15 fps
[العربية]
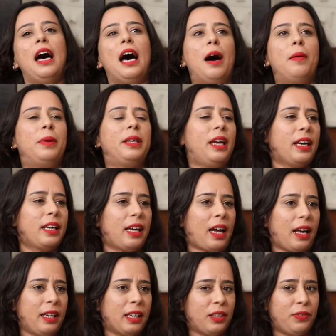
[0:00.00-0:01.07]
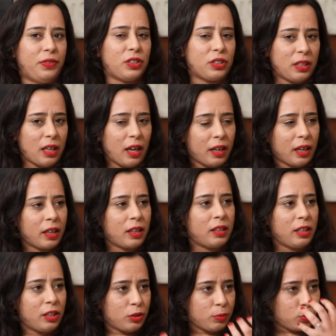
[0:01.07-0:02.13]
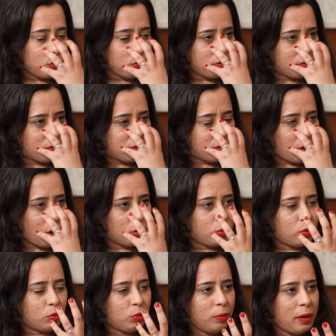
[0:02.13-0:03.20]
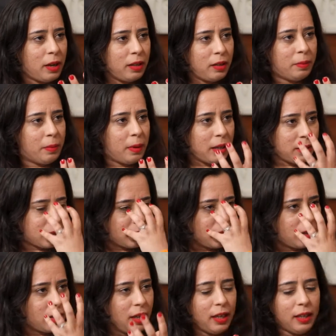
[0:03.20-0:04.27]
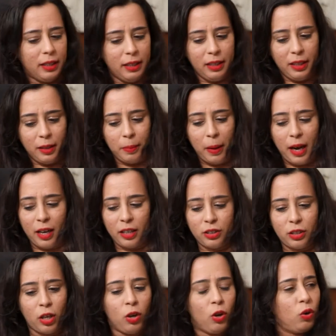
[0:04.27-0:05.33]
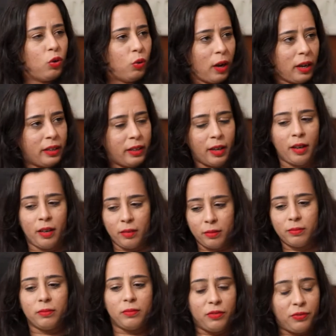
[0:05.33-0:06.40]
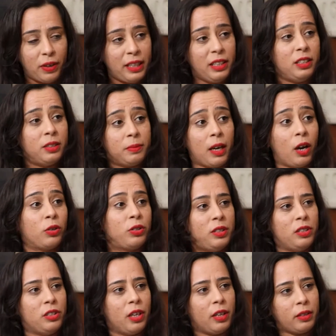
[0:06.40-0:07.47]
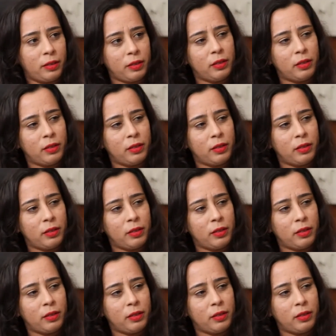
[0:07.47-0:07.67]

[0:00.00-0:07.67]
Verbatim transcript: اما يحكي على كيفاش نهار اخر نجمو نحطوا ماسك لي بحاجه وعندنا فاليز بتاع اكسجين